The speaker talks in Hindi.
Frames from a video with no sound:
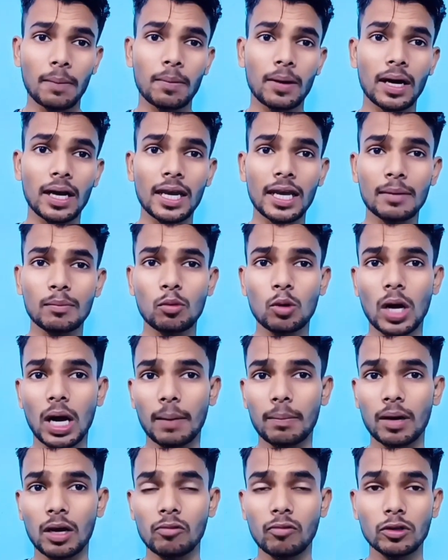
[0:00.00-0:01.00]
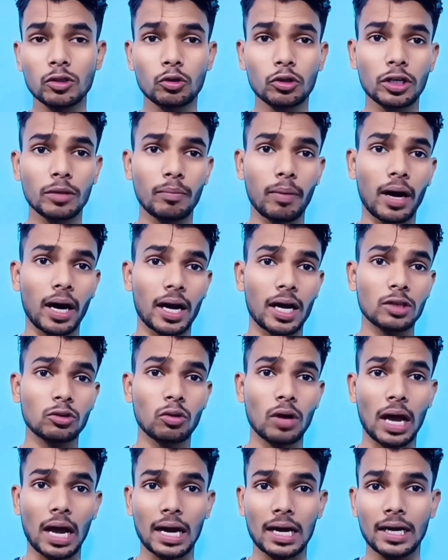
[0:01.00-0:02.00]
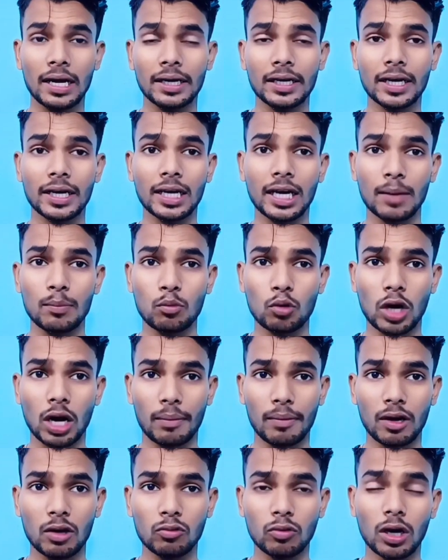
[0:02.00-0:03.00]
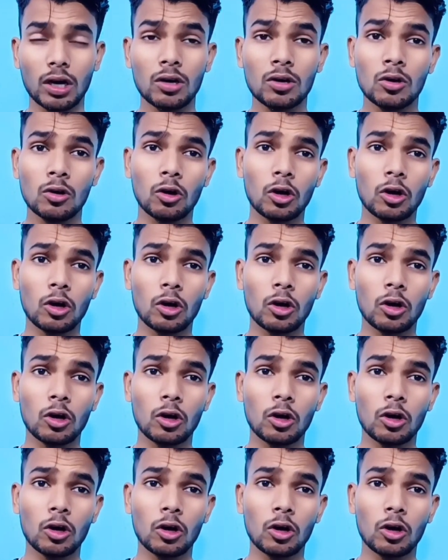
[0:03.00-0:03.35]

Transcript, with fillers: अब कल एक मुकाबला हुआ जो कि भारत और आयरलैंड के खिलाफ मुकाबला हुआ